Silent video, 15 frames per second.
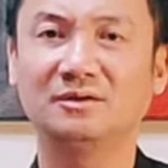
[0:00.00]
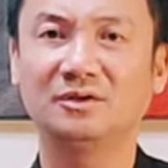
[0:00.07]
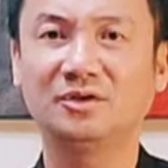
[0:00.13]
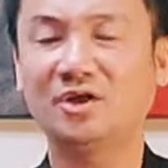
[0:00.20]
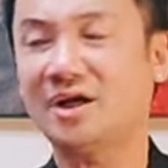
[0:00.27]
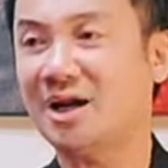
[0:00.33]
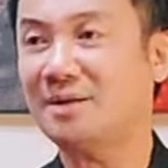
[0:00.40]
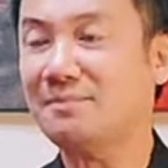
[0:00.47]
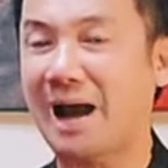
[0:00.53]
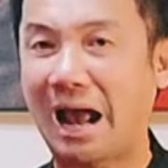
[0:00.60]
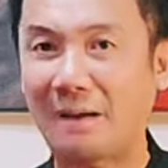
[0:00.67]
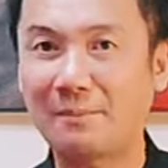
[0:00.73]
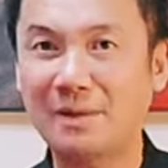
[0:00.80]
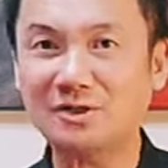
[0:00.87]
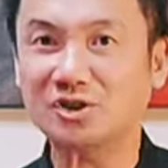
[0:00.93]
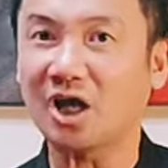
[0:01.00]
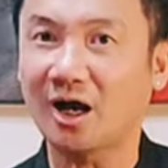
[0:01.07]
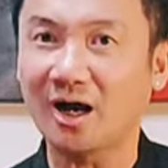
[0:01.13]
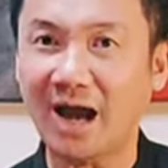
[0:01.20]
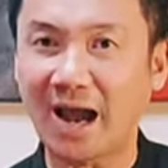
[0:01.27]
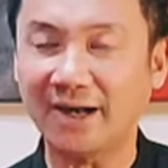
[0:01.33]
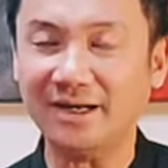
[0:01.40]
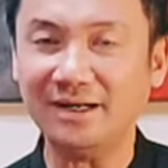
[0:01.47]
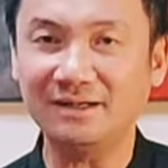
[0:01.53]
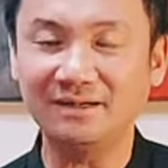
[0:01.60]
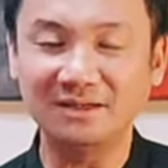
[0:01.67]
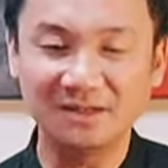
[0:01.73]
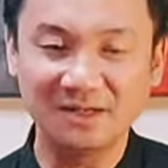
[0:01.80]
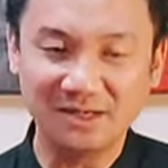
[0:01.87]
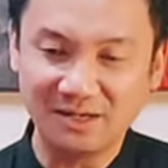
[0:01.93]
Cho nên bà mới sợ hãi.
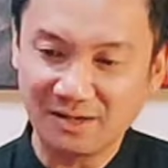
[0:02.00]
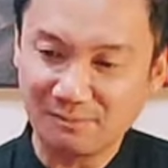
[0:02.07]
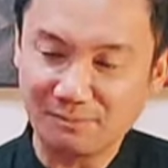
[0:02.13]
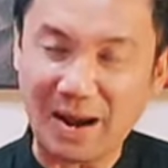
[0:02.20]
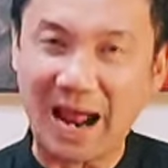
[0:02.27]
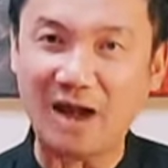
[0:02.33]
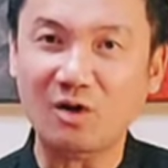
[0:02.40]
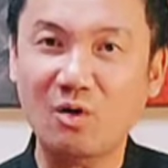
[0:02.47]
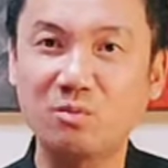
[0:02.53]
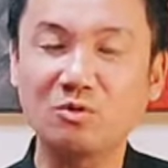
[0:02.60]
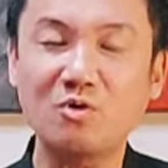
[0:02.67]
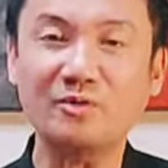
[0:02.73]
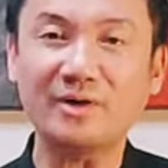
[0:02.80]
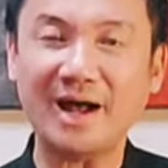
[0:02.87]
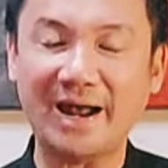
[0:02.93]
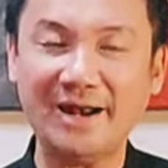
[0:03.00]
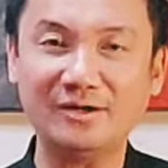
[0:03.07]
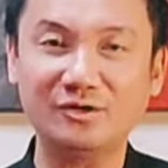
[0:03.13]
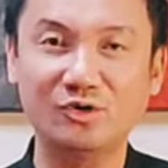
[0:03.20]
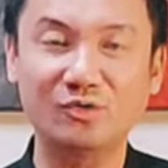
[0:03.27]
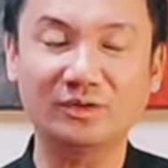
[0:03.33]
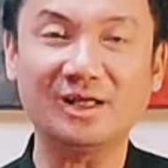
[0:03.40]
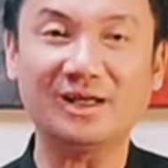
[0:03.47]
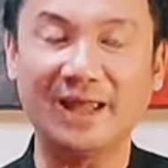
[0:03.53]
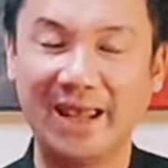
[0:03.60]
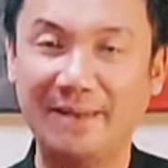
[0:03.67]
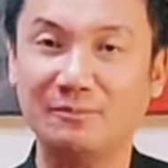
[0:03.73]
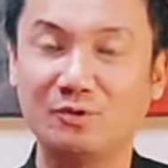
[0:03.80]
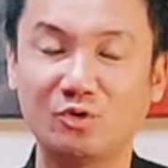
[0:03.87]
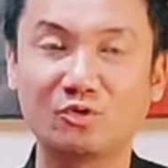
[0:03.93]
Bà cùng con gái ruột tức là
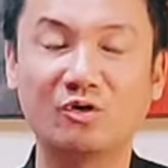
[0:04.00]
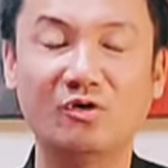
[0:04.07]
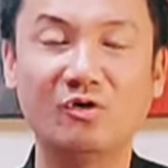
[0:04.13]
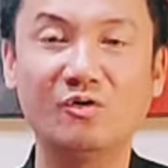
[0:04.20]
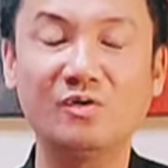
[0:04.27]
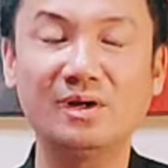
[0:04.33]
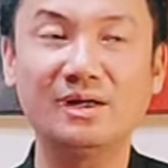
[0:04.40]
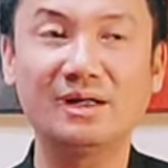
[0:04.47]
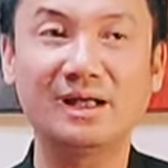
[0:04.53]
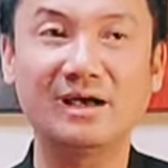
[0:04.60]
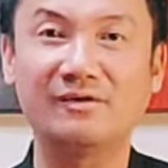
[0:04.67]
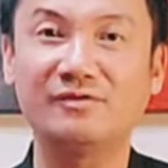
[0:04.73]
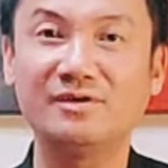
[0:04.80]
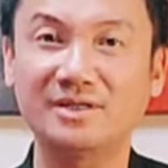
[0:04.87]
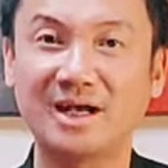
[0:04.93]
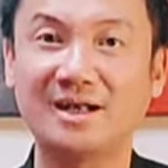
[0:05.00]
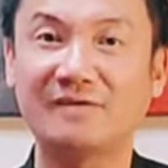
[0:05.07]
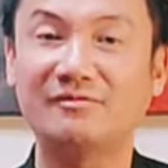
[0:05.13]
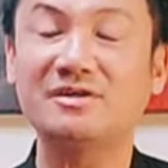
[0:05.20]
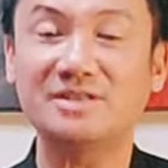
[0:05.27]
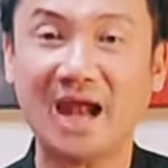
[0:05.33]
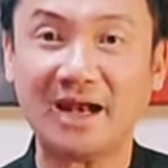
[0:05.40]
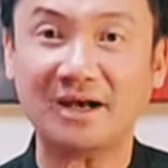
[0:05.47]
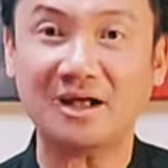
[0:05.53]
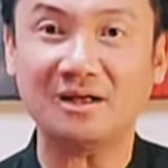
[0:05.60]
em ruột của à, Phương Trinh là Phương Trang đó